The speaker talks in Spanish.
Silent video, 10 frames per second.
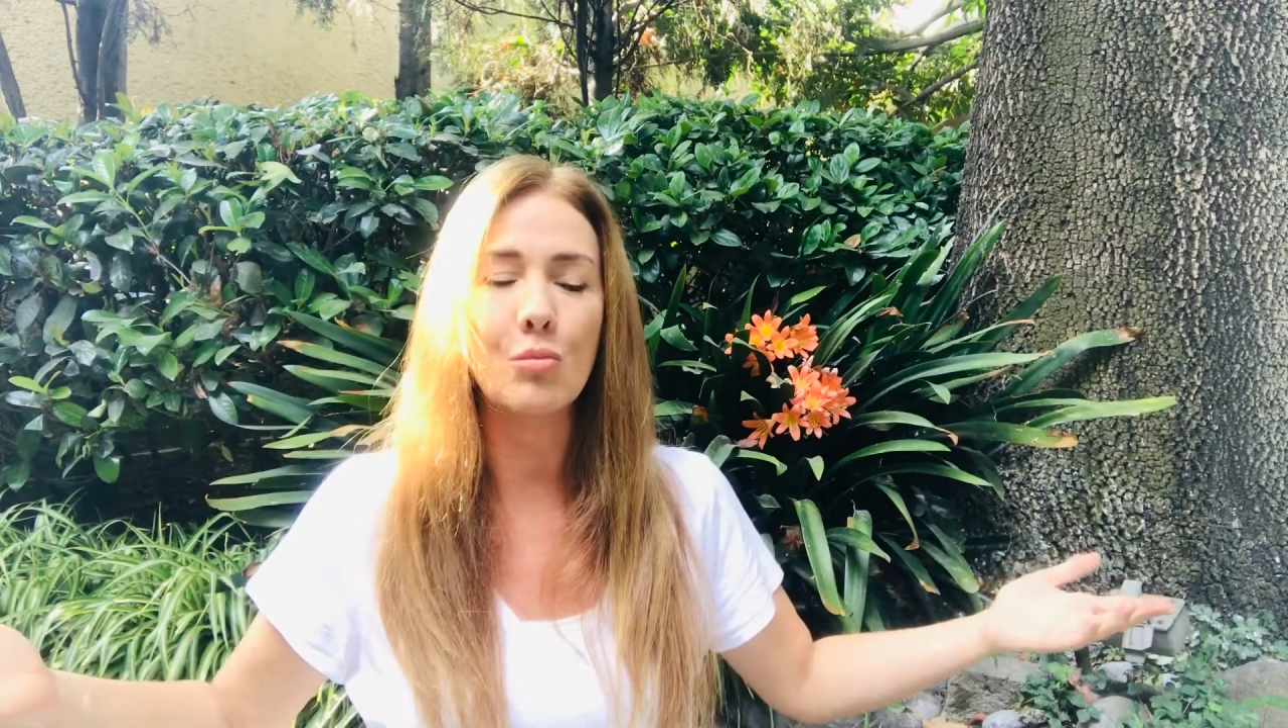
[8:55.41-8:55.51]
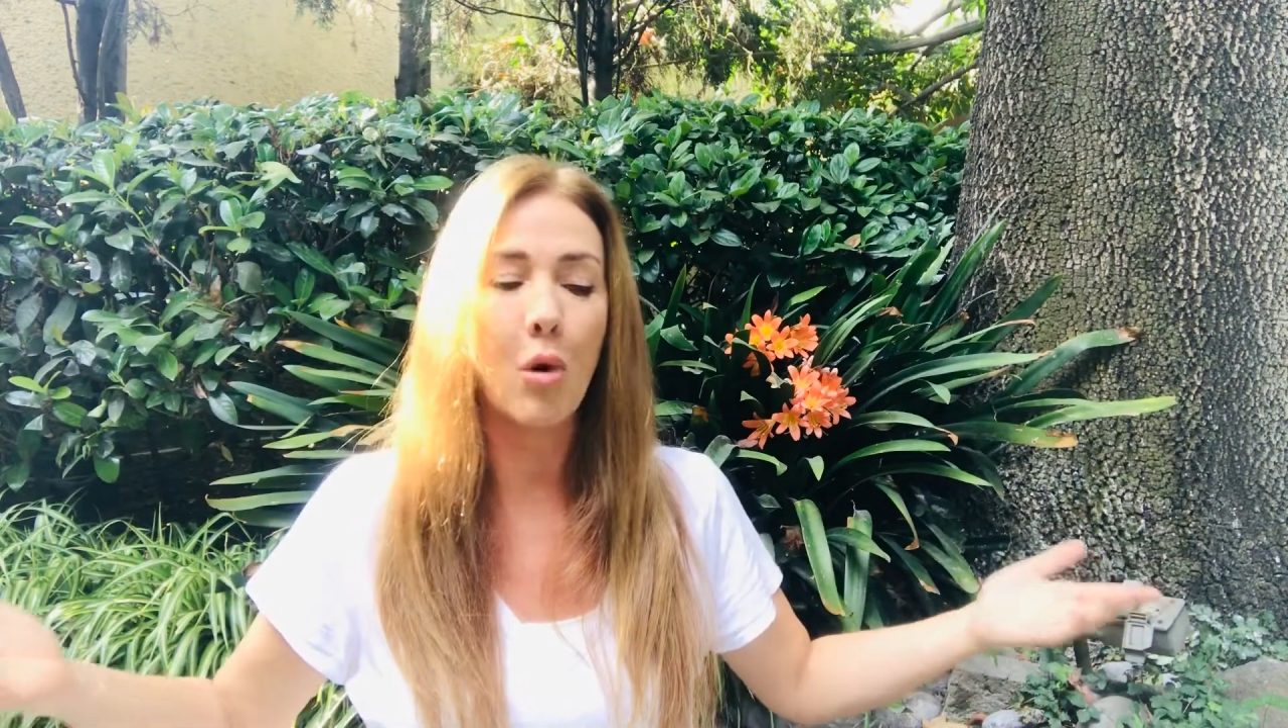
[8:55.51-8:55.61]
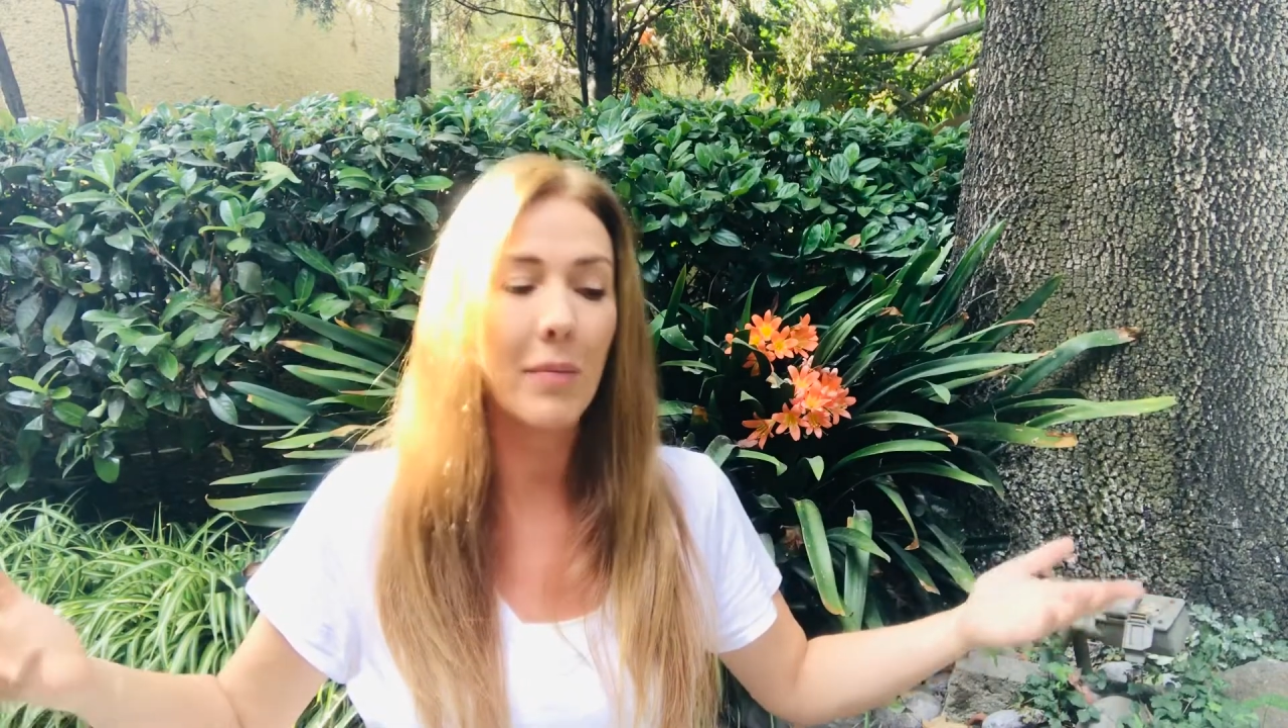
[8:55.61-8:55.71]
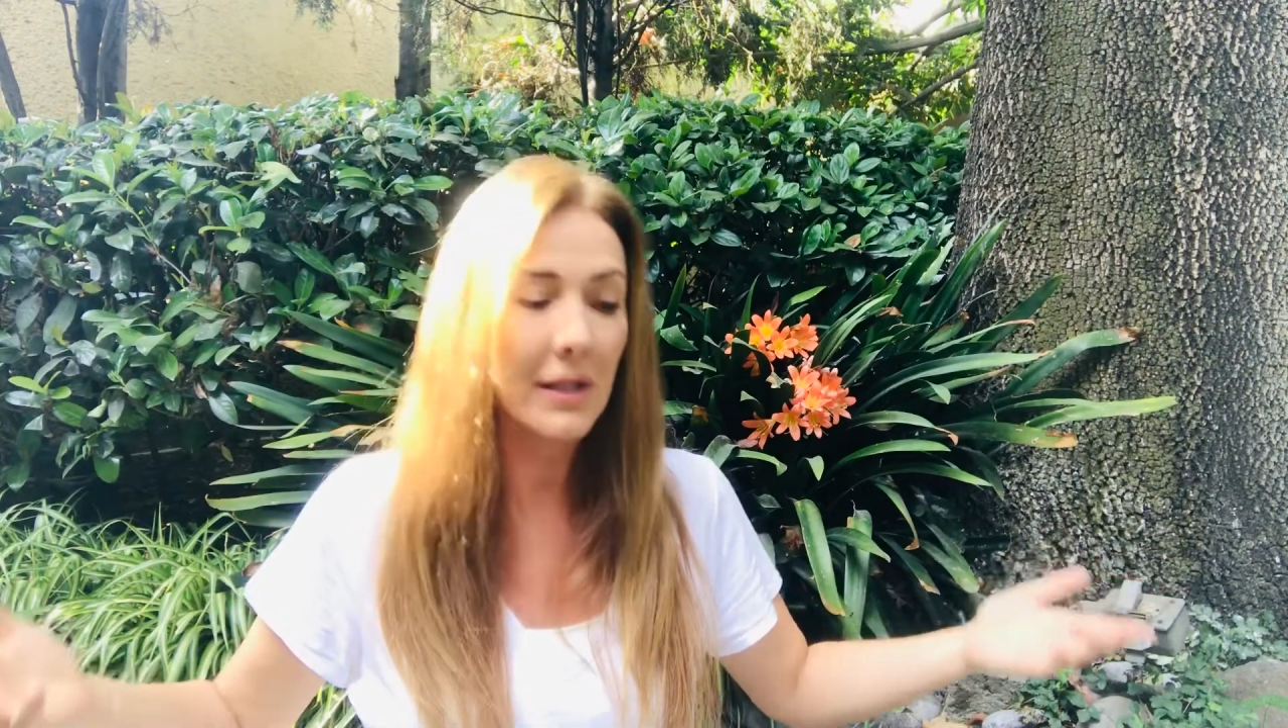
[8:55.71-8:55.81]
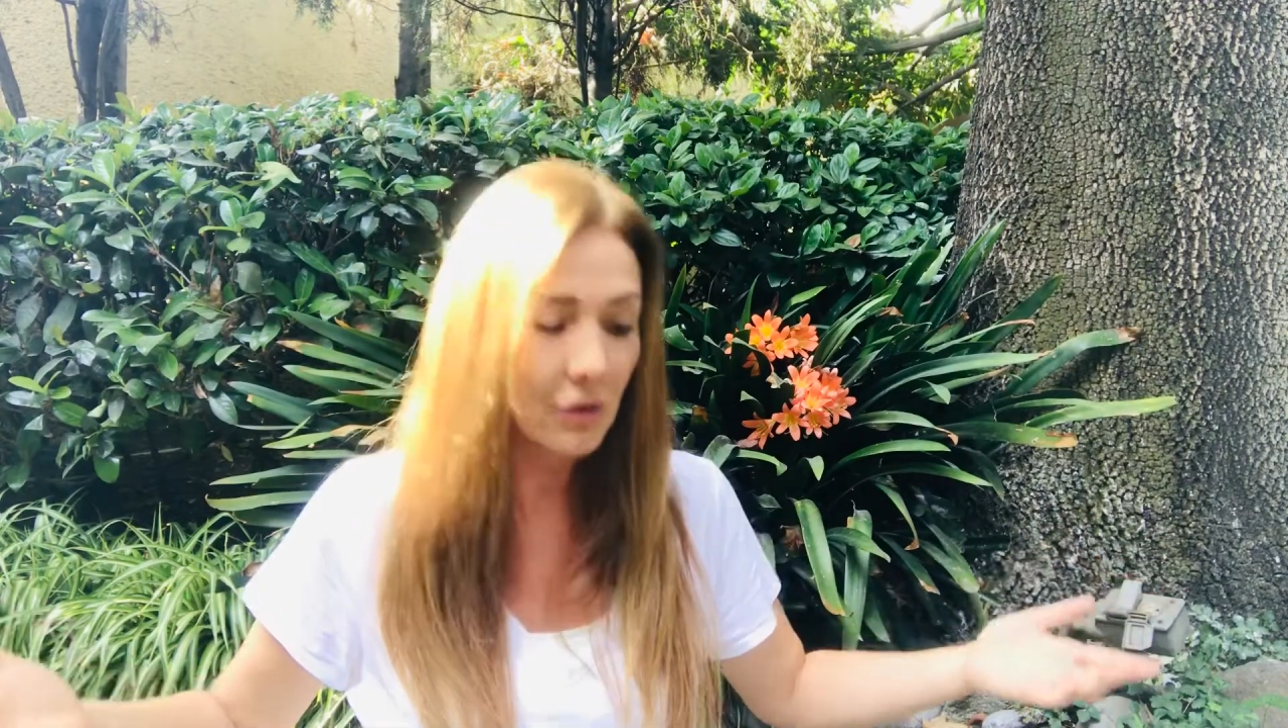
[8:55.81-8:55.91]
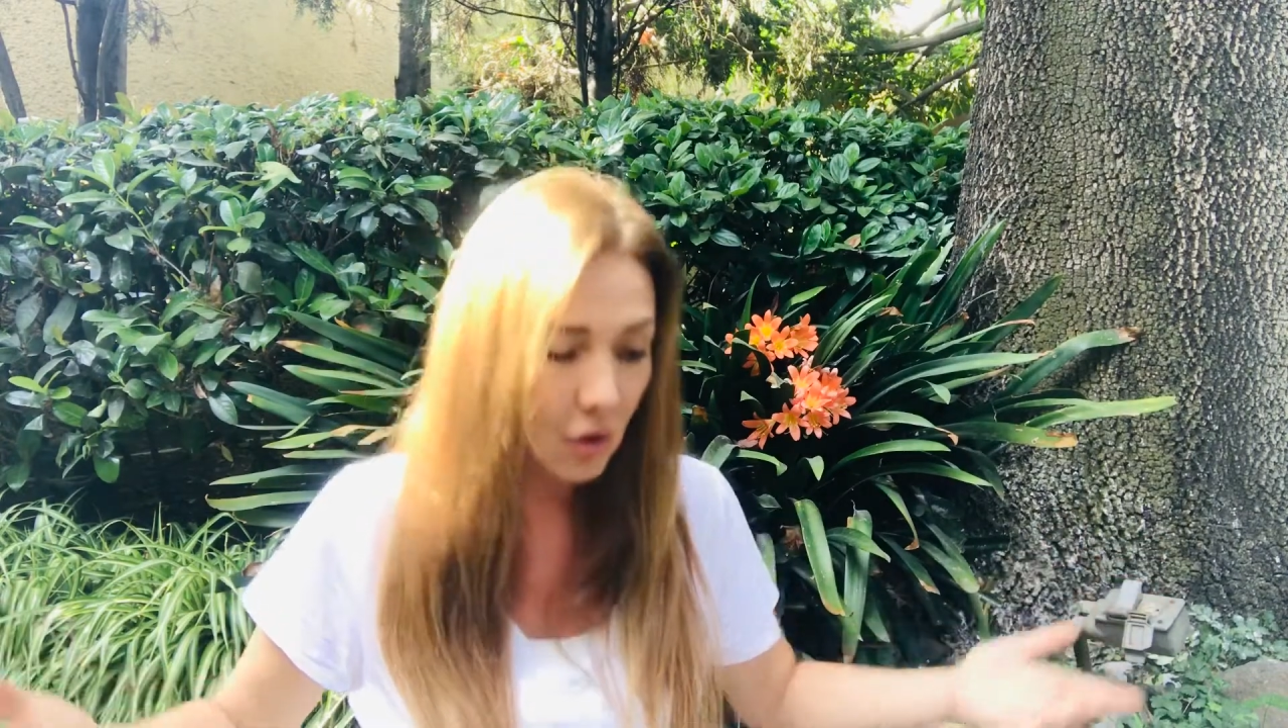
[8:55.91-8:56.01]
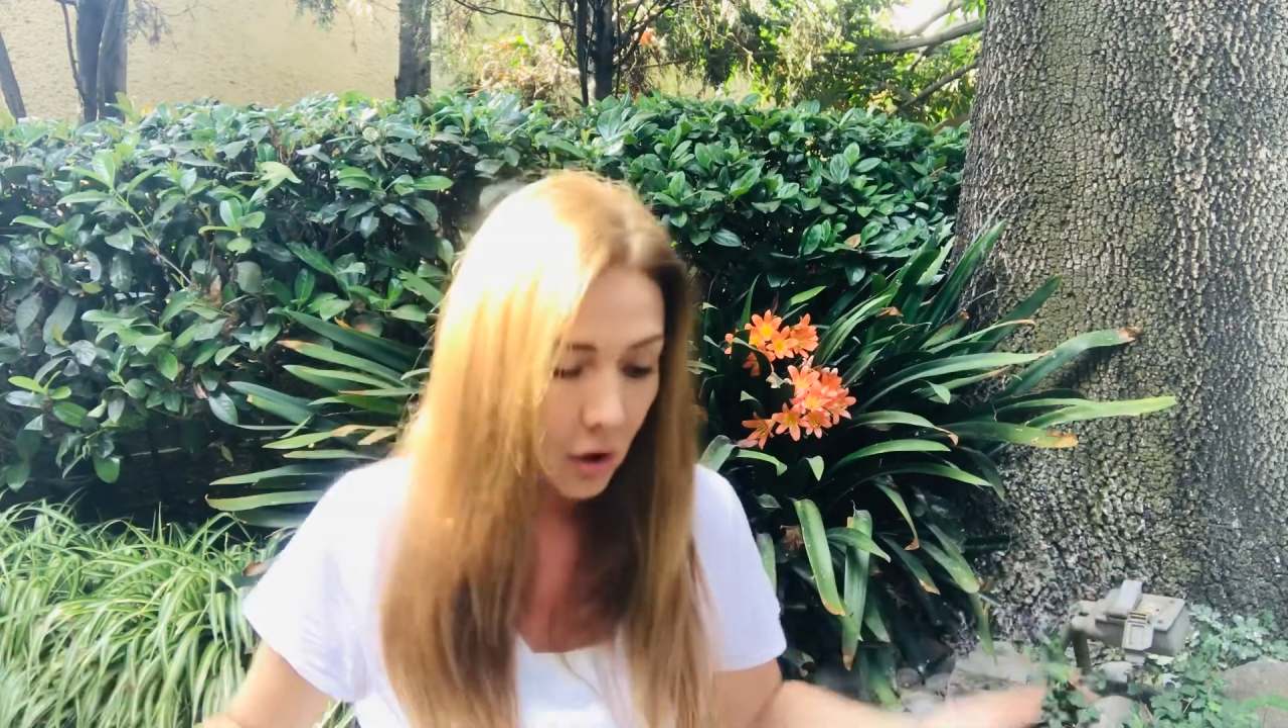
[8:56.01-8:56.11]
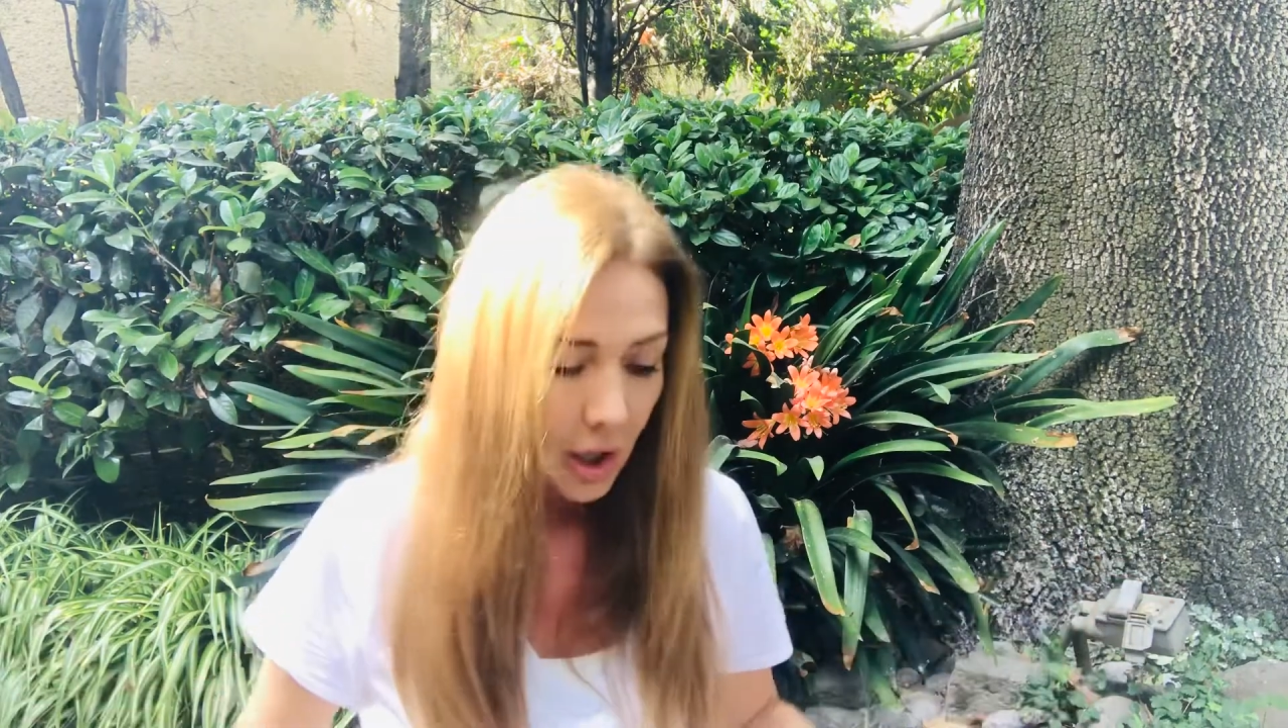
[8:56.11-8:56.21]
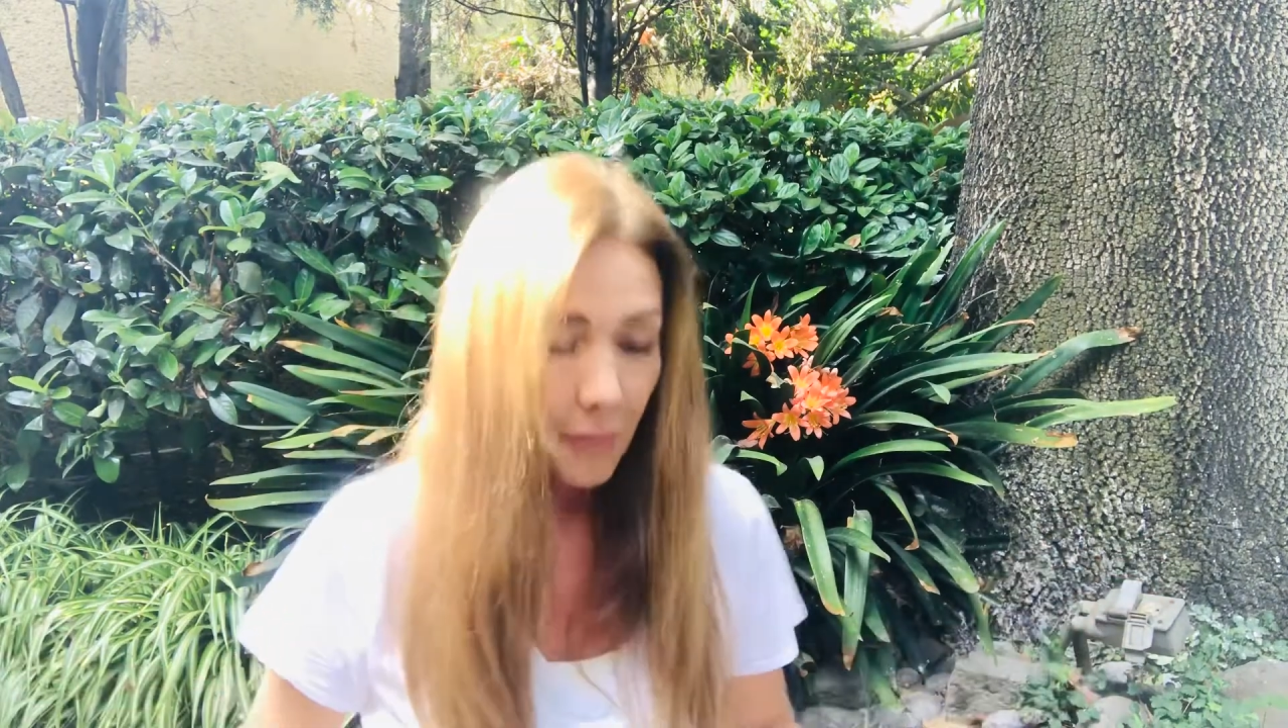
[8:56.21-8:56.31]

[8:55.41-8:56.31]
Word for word: momento